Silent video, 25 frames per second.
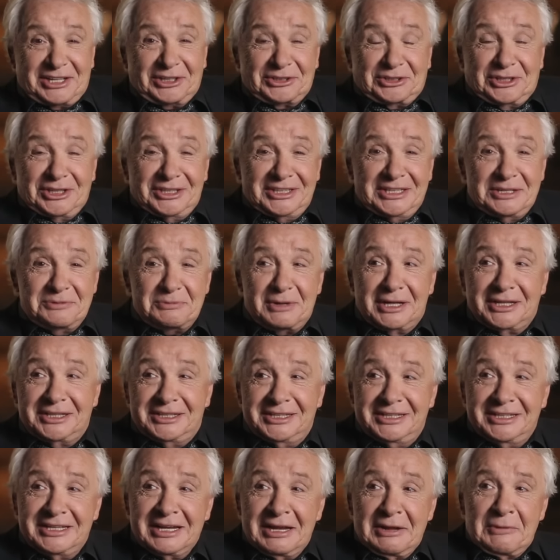Quand Teddy m'a
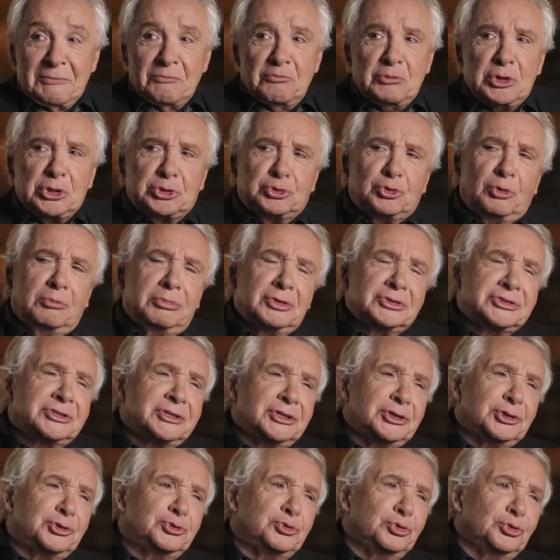dit, moi je commence
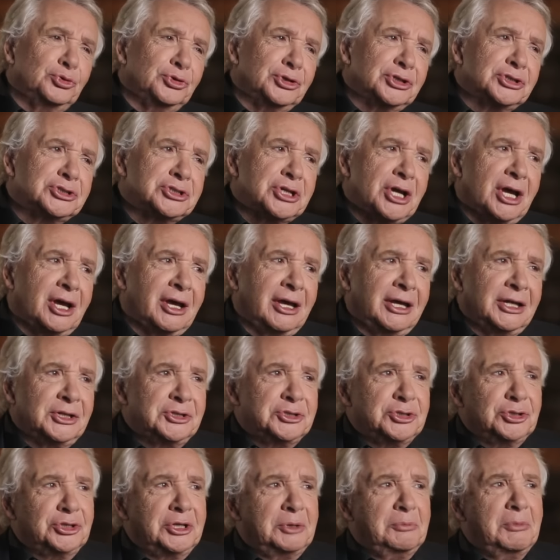à les tourner que j'arrête,
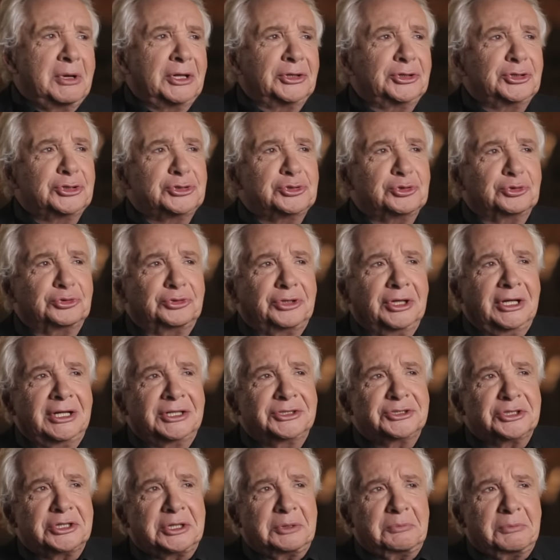j'en ai marre des
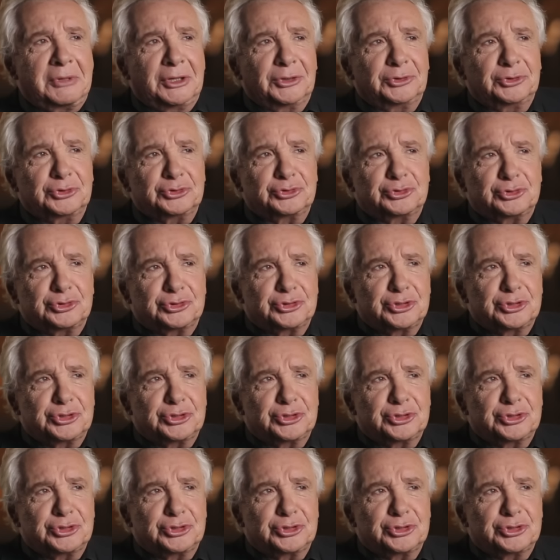hôtels, j'en ai marre de ce